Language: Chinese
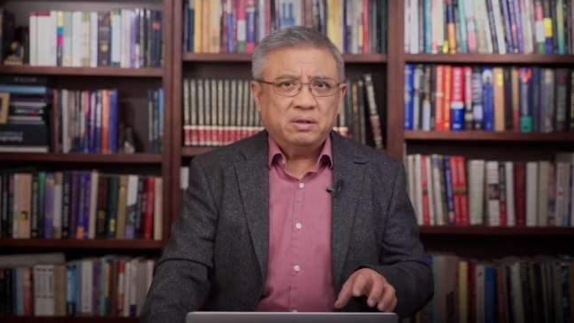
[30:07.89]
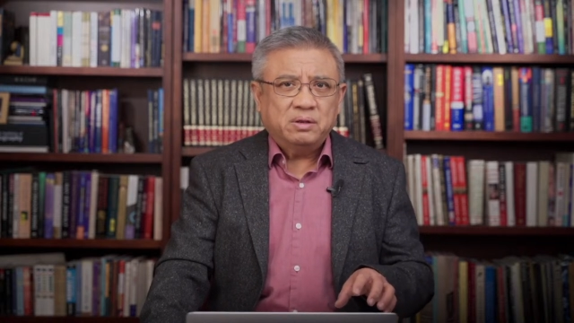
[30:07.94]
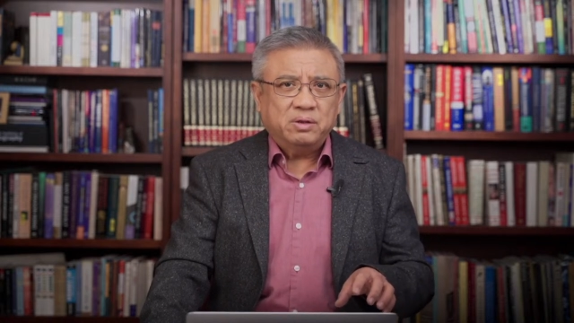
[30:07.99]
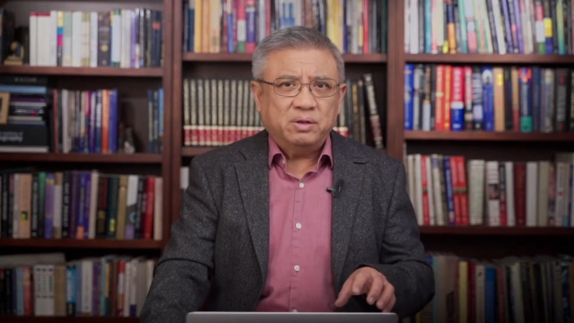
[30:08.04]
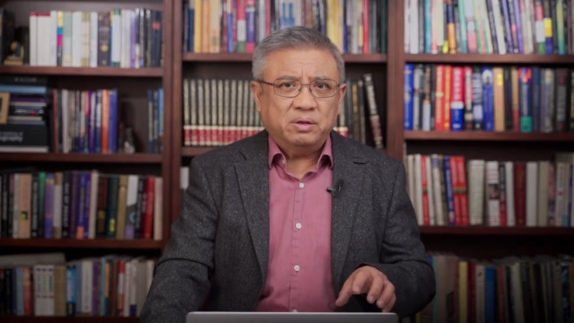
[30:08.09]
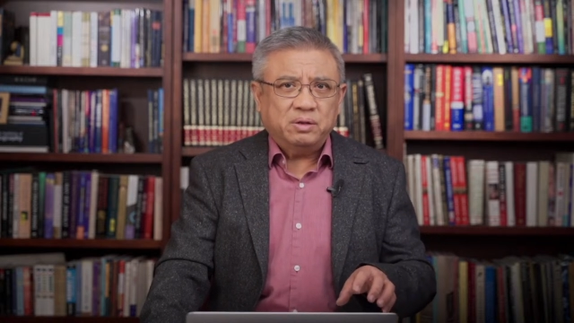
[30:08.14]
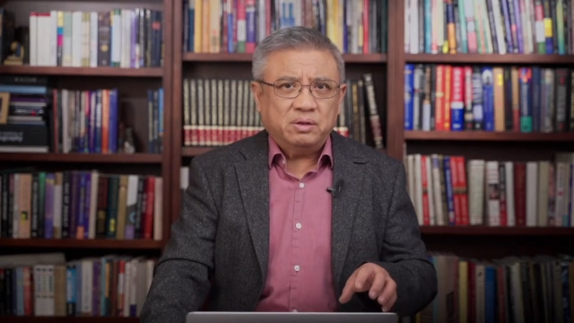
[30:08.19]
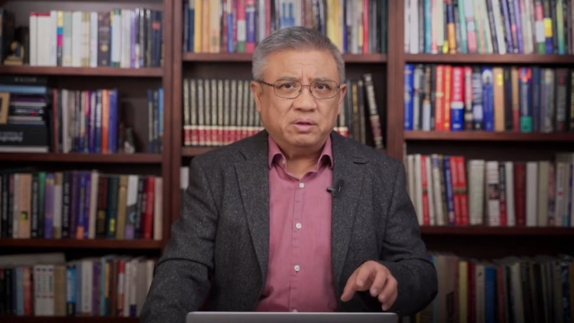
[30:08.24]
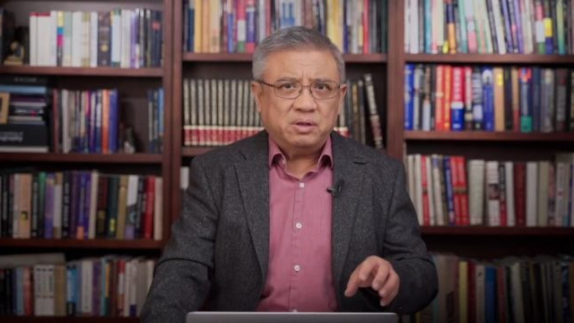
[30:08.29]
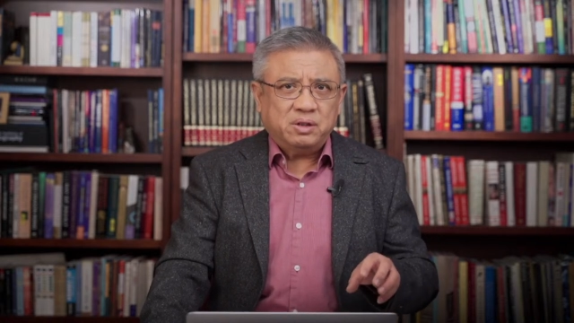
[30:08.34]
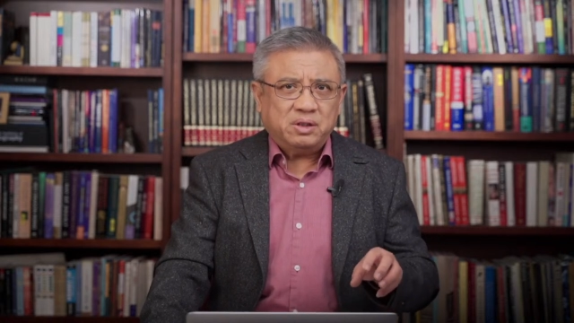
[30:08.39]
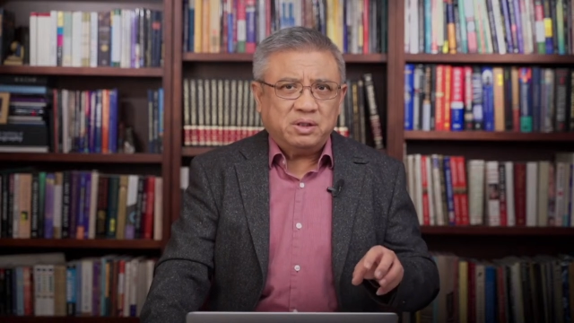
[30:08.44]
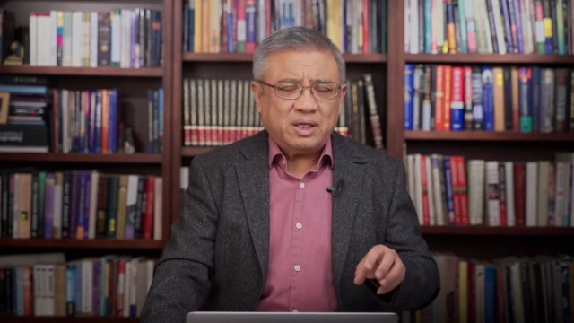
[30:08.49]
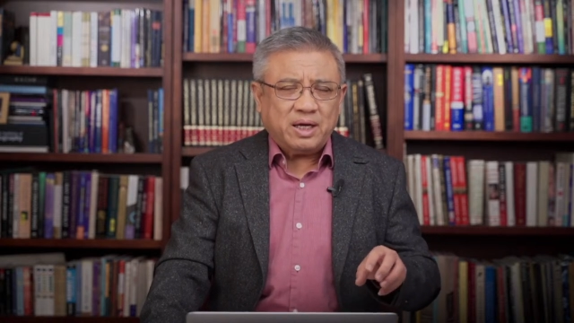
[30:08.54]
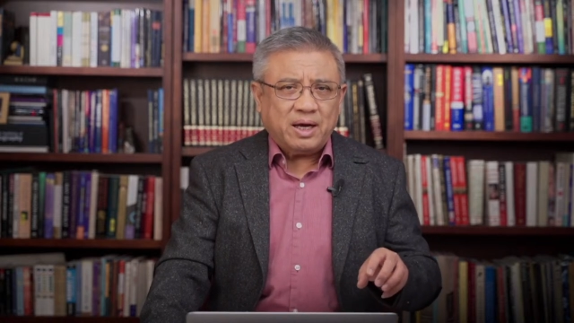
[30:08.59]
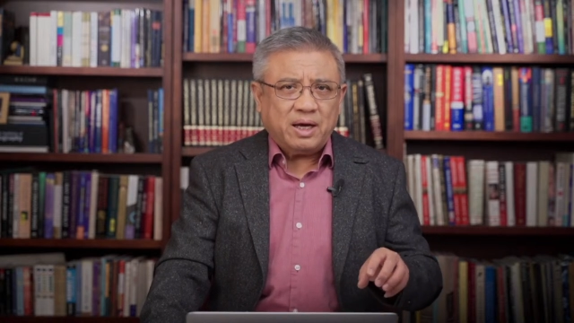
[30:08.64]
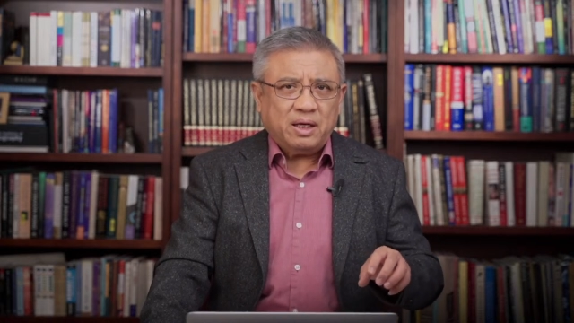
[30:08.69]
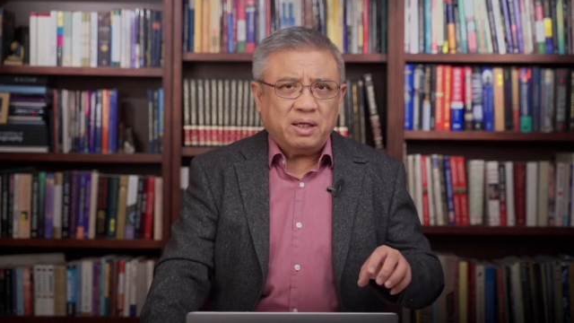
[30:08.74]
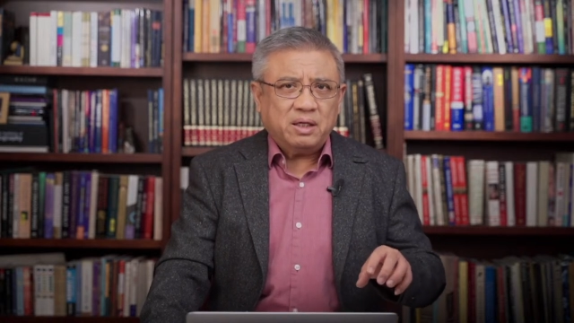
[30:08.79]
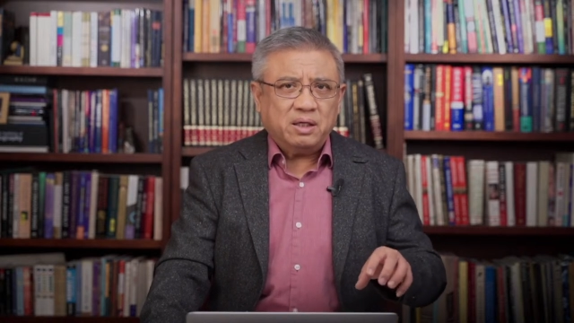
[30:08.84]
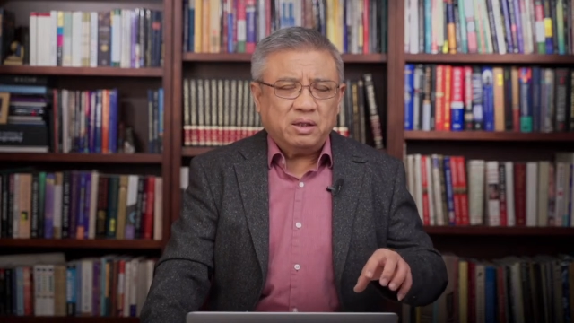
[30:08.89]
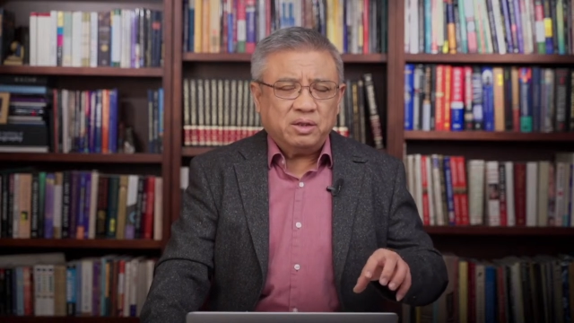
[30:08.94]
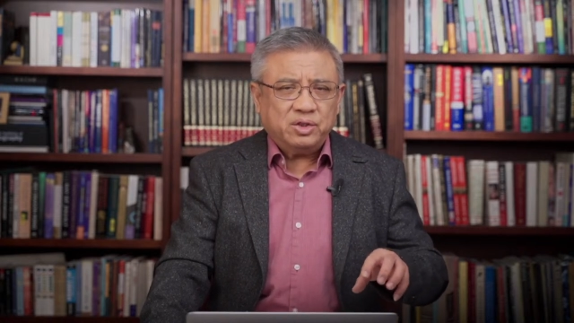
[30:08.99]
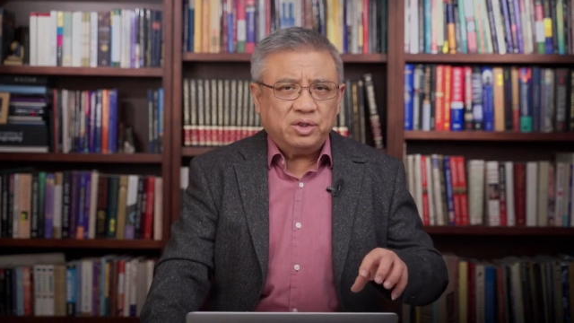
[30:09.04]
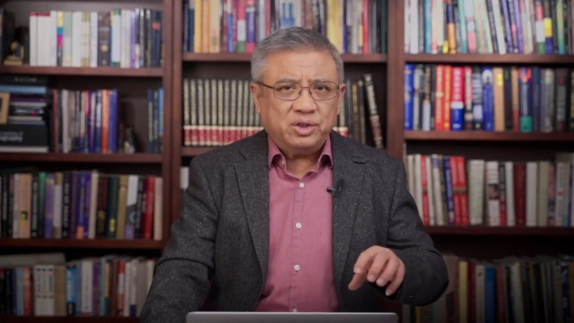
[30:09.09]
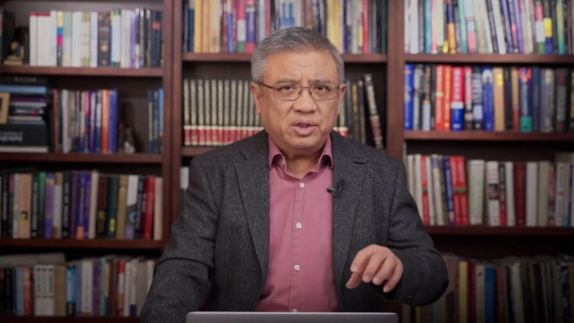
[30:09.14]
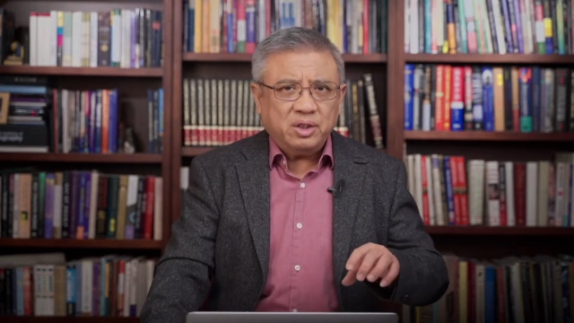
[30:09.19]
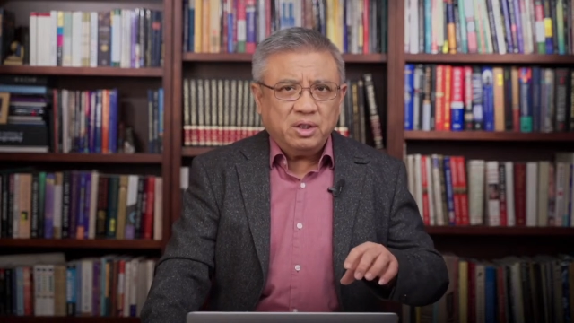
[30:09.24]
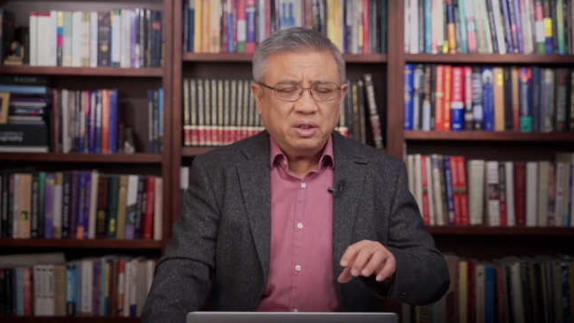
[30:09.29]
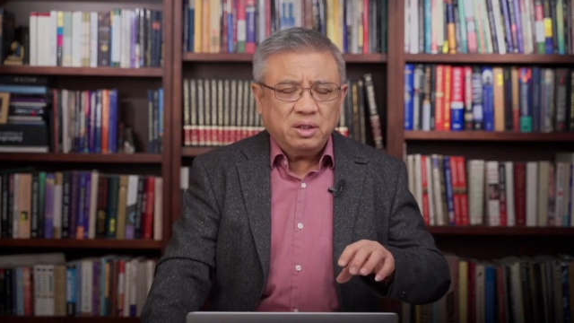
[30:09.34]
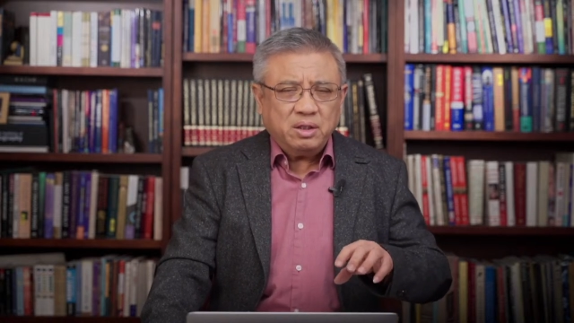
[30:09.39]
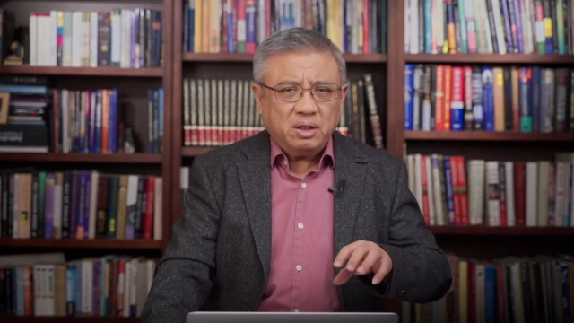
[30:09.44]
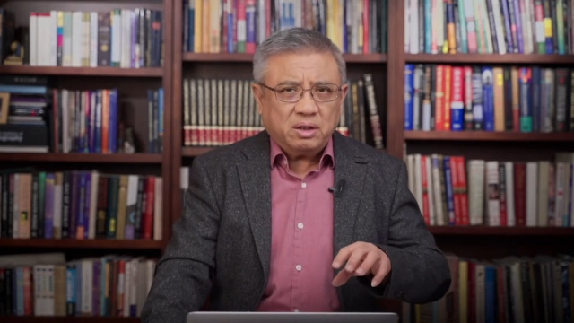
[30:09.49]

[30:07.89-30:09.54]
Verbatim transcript: 就是在一个新